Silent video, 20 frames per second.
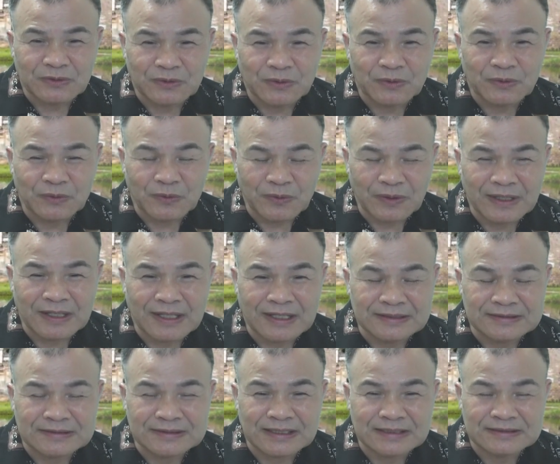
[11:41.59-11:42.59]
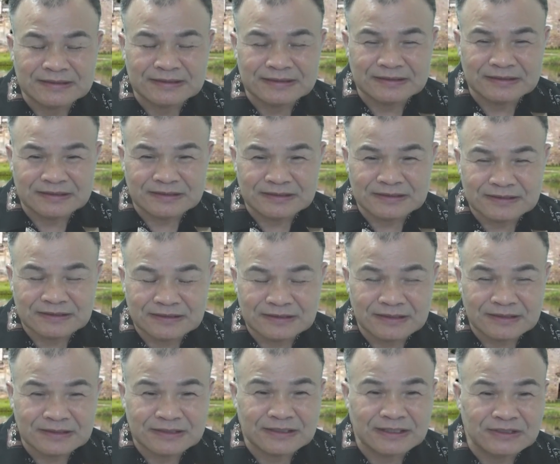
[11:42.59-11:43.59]
我回来再仔细
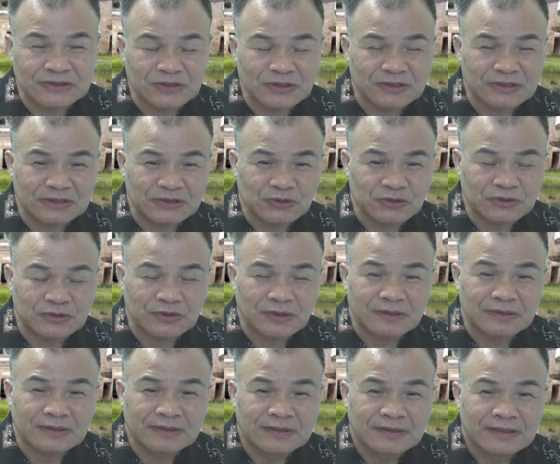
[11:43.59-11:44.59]
的去研究李旭中、